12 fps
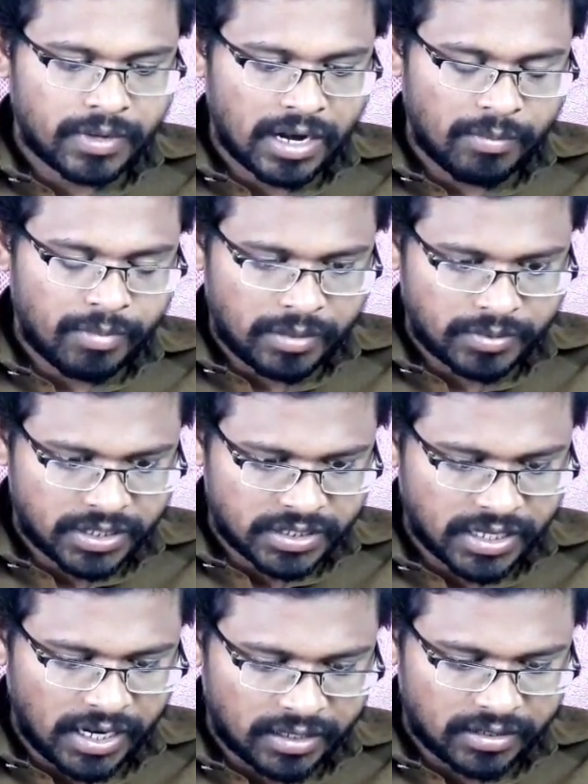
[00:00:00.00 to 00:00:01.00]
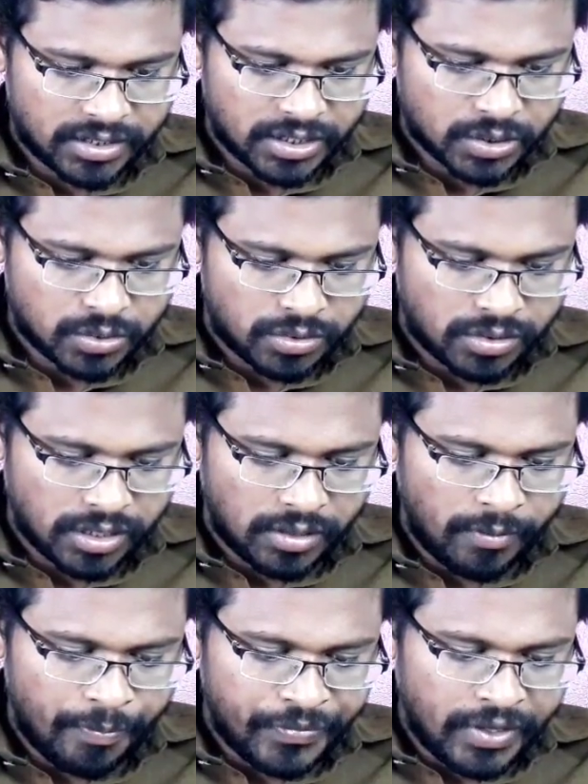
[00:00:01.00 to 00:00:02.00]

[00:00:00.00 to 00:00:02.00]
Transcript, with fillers: క్రాప్ ఆప్షన్ సెలెక్ట్ చేసుకుంటున్నాను